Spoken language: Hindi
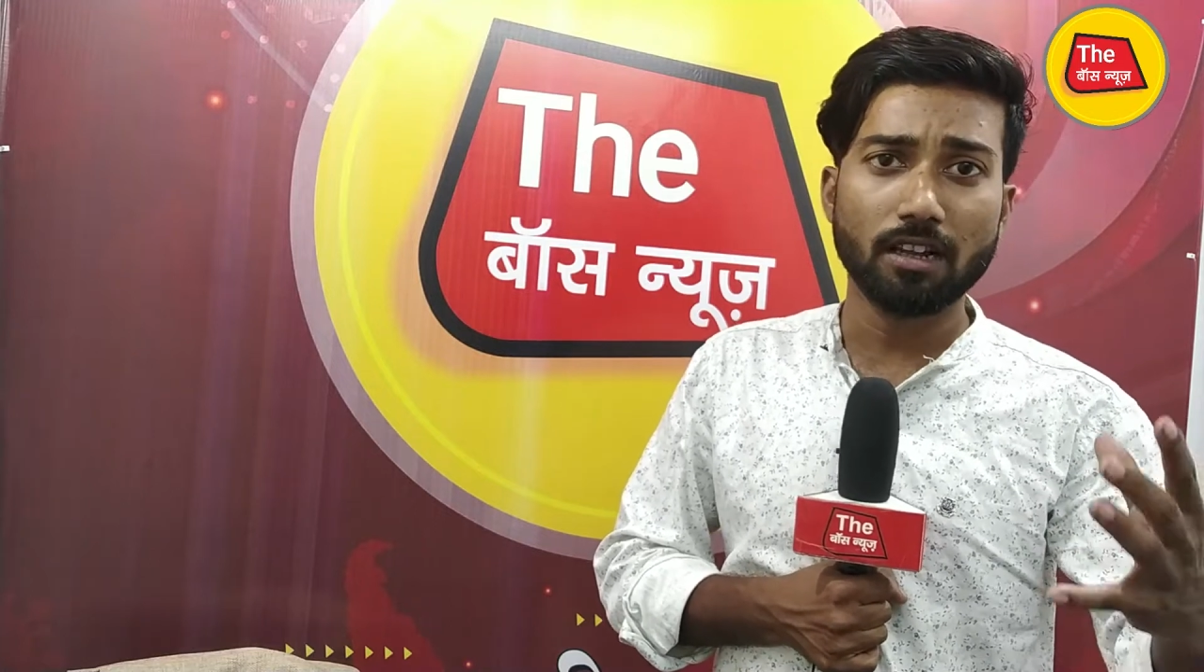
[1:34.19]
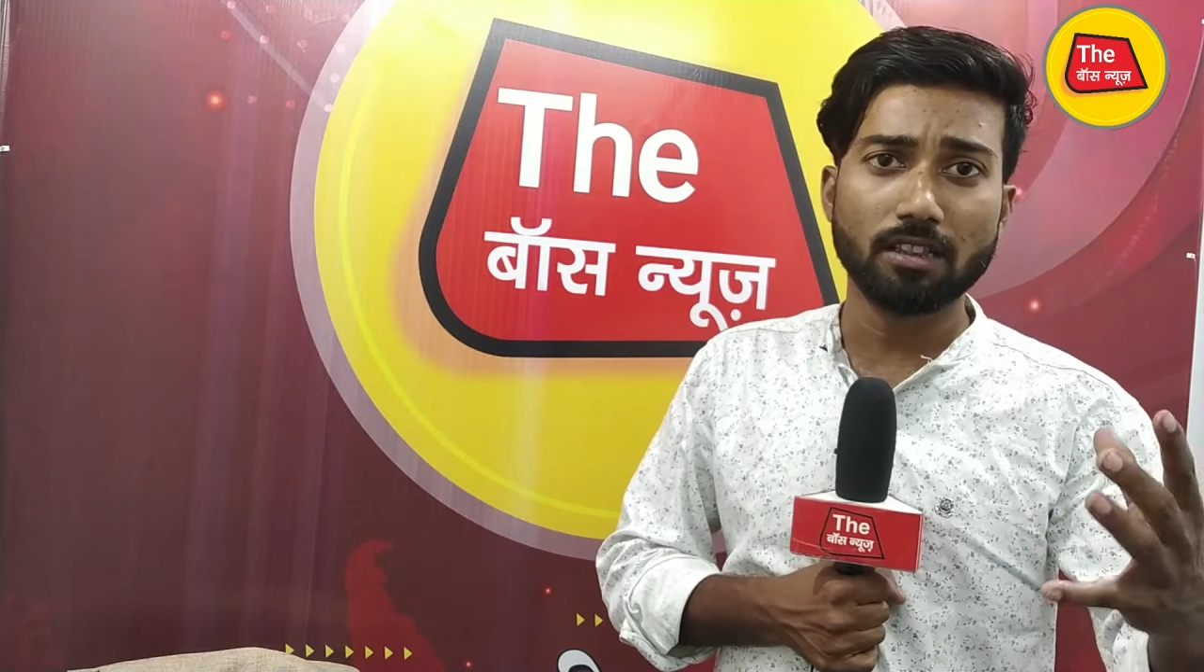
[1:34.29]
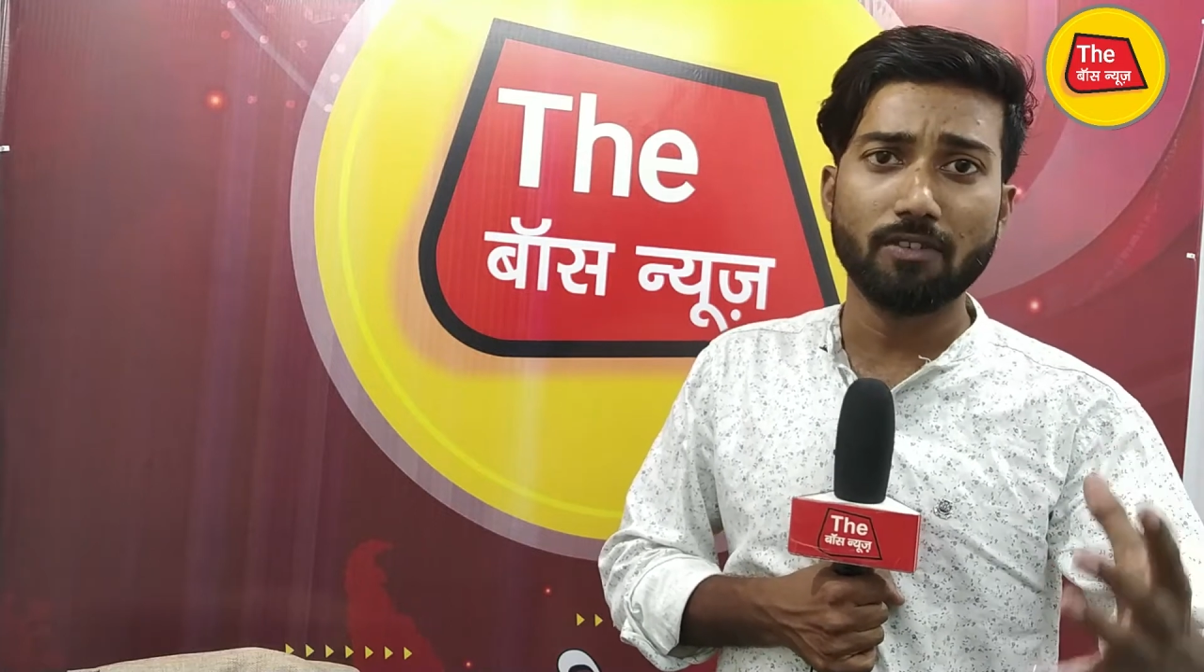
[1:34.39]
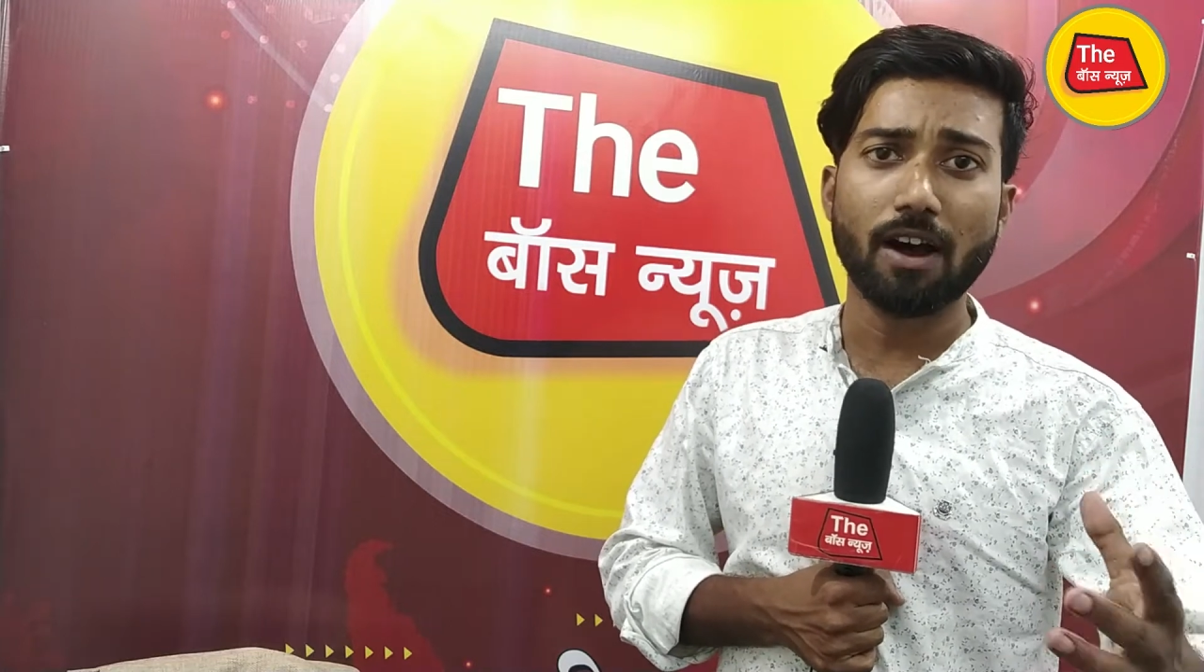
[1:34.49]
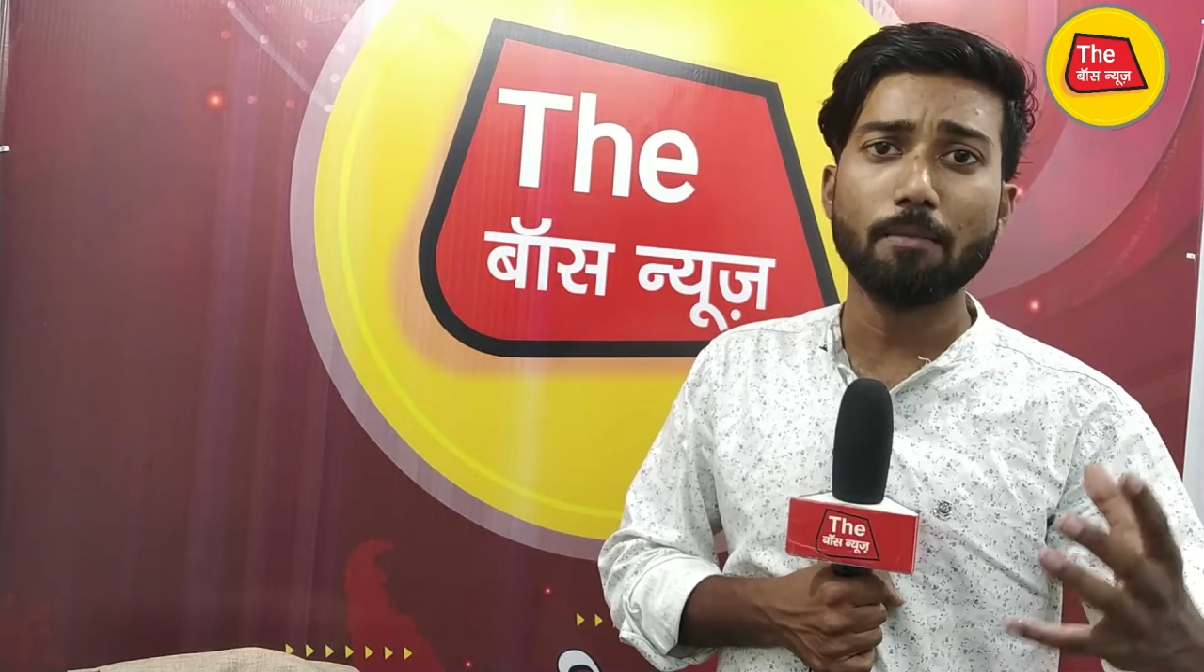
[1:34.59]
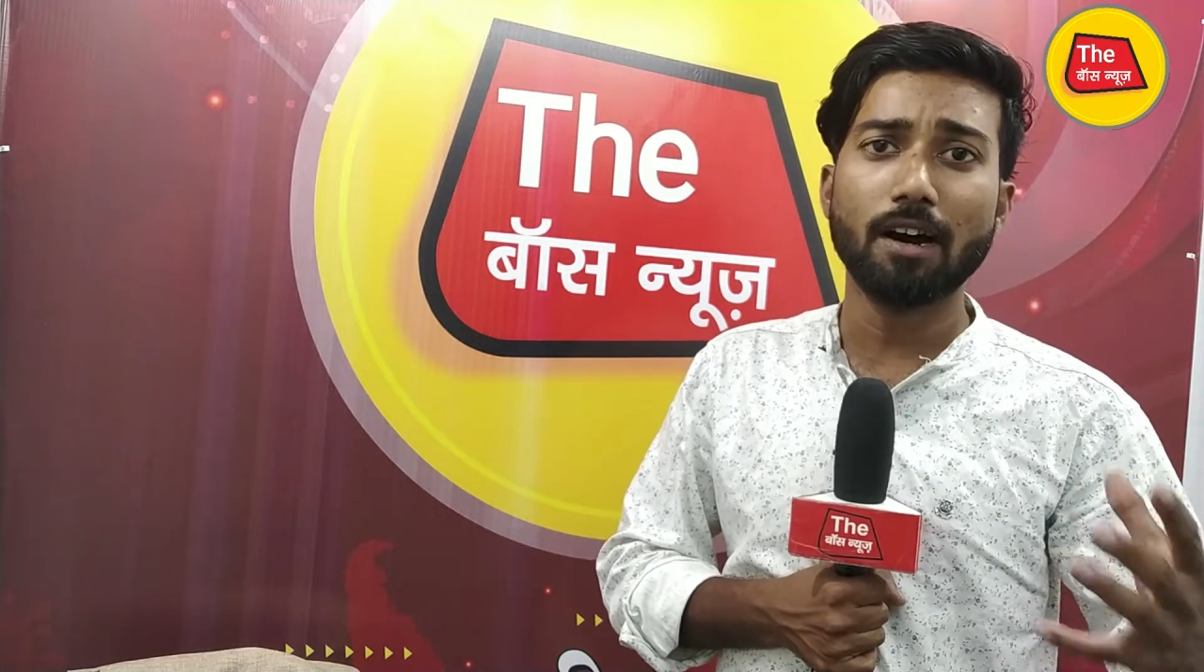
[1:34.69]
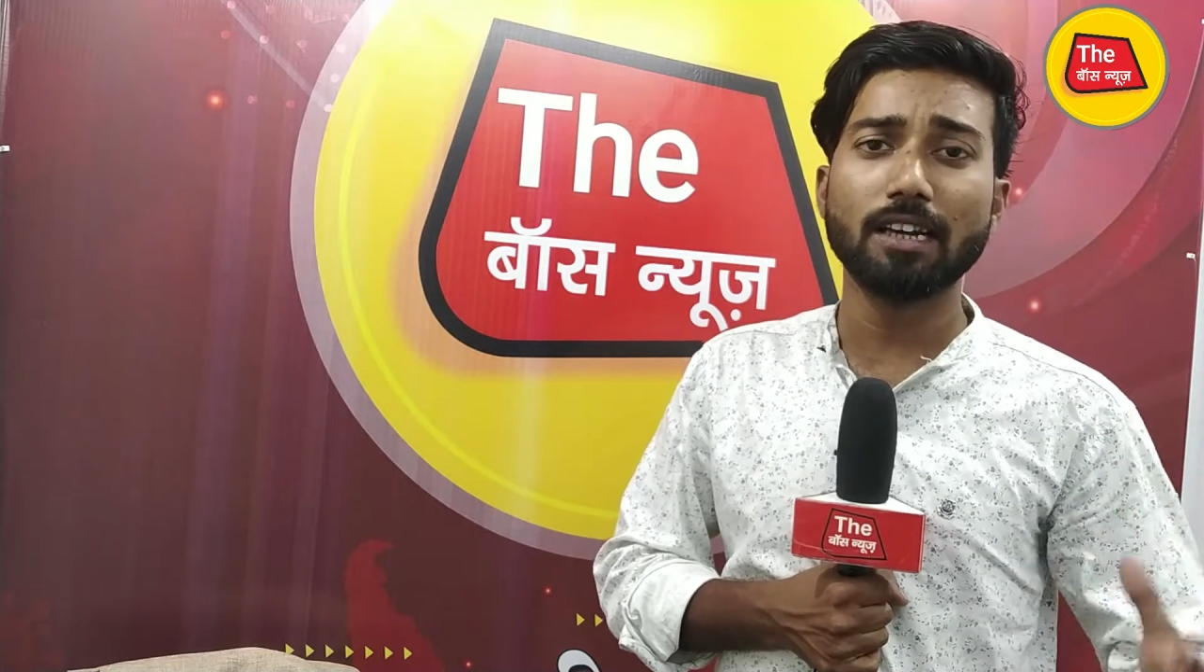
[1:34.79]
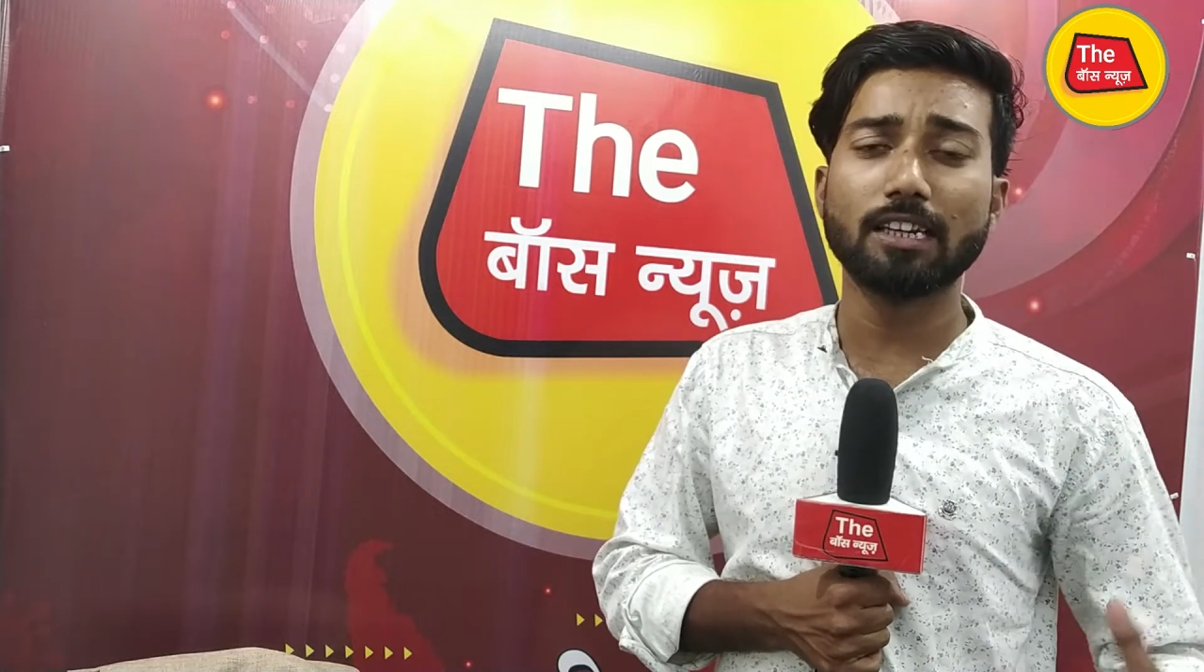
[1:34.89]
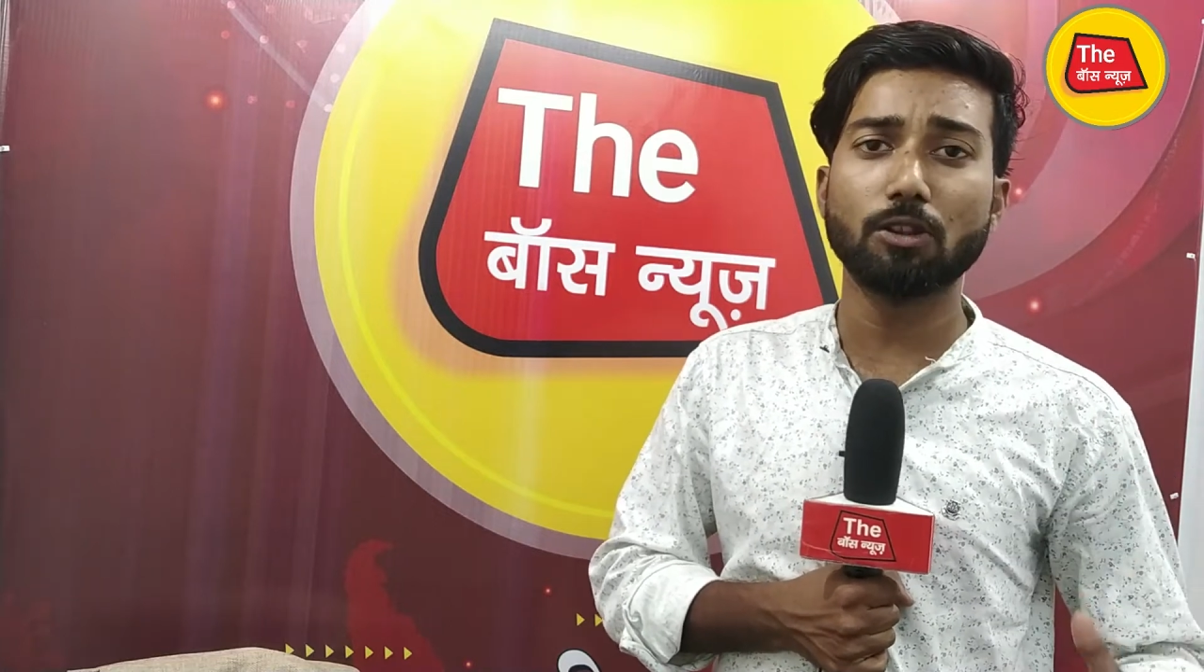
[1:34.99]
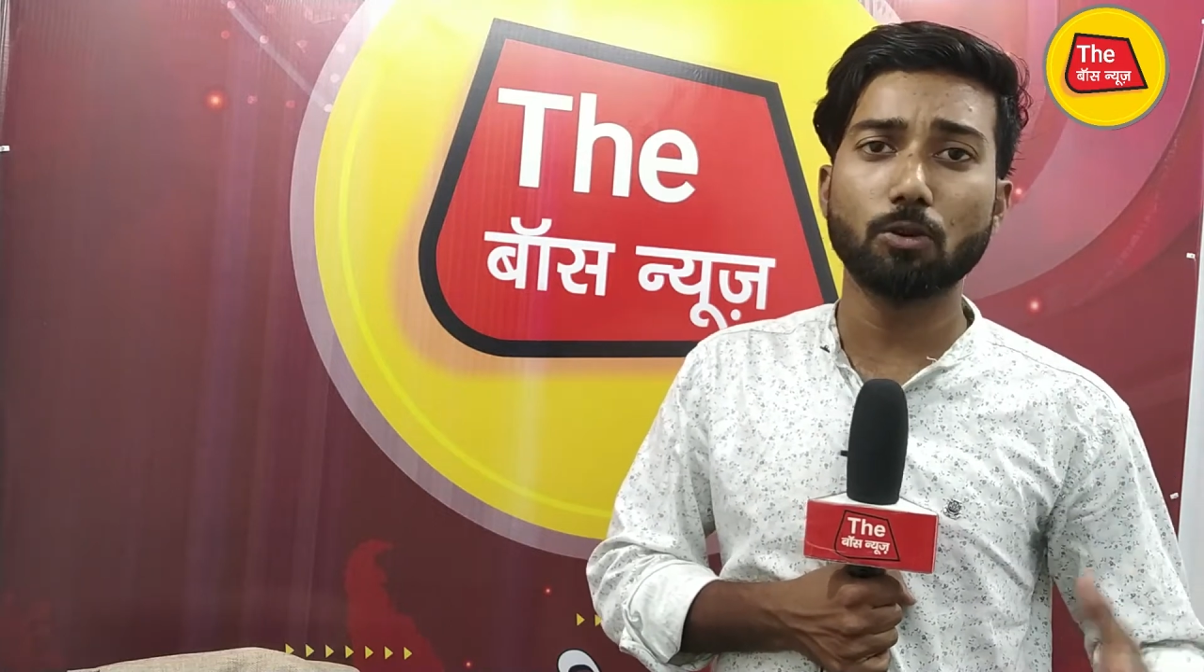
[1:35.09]
दवा महल
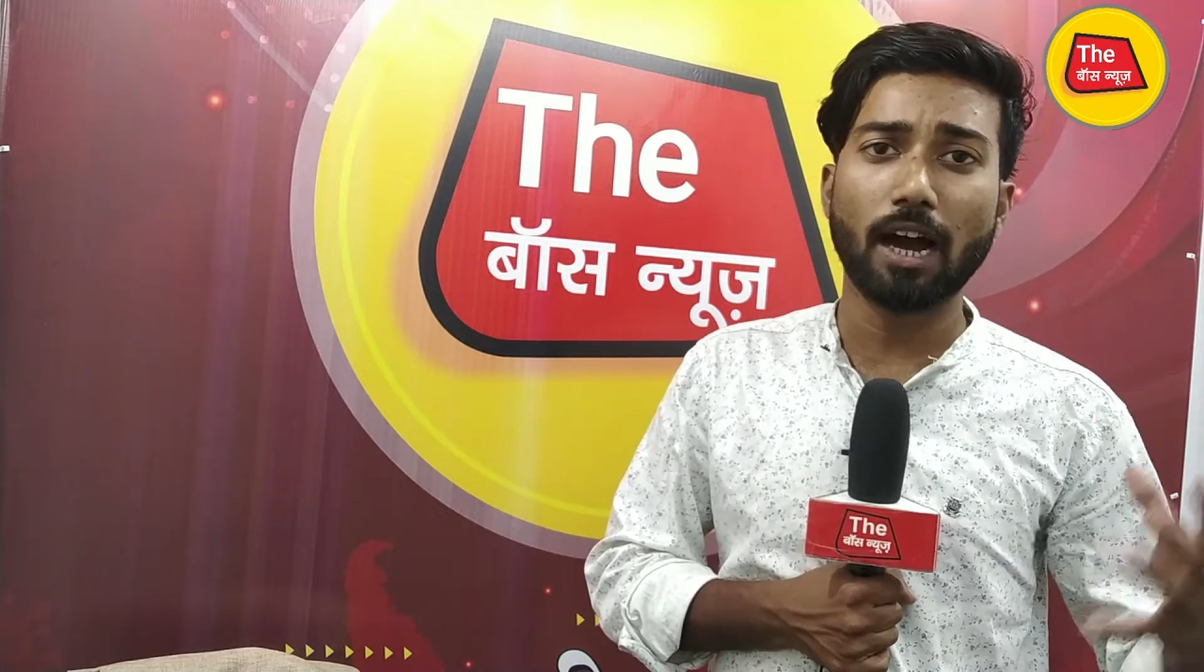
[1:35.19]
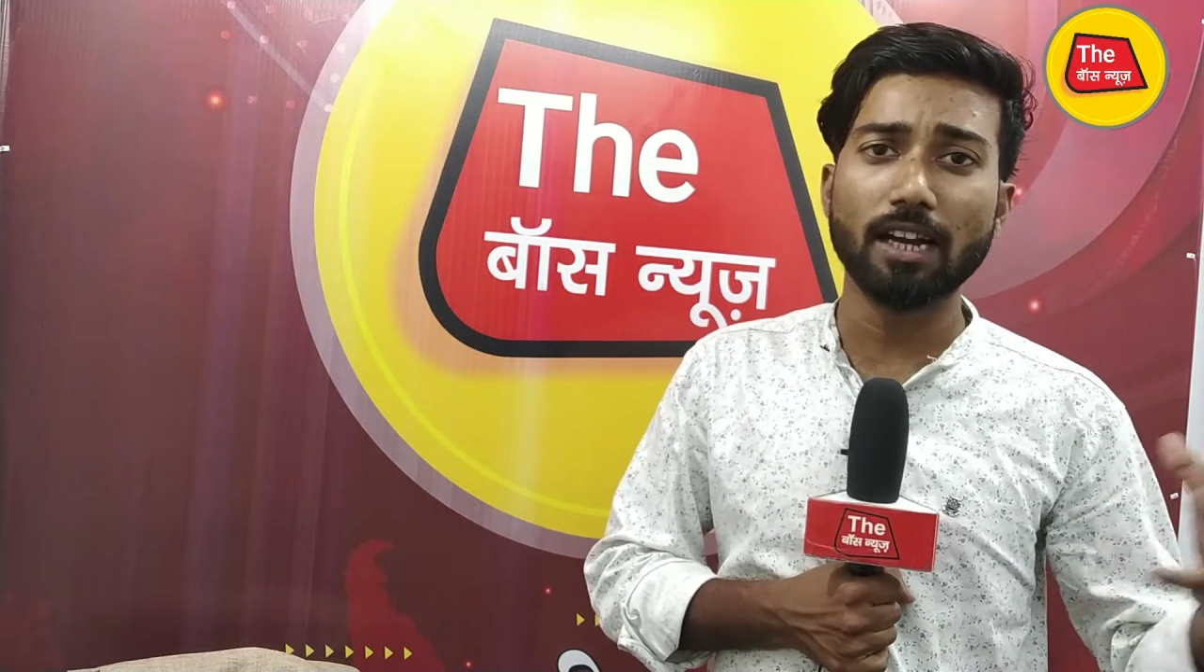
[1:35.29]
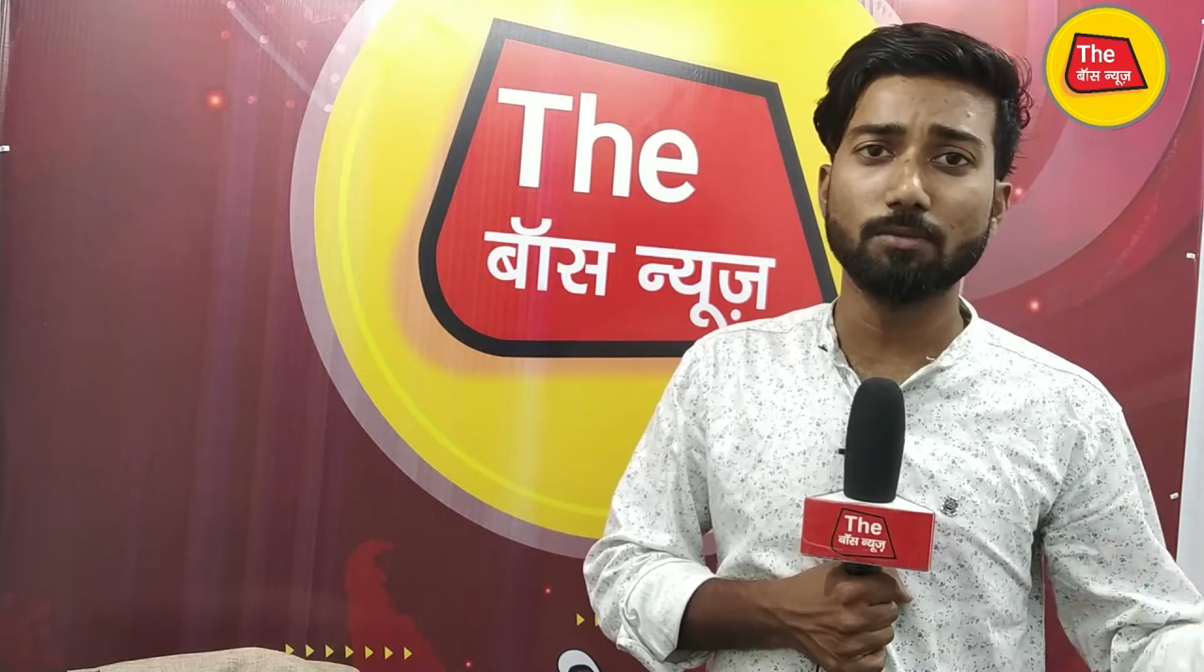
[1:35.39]
के दुकान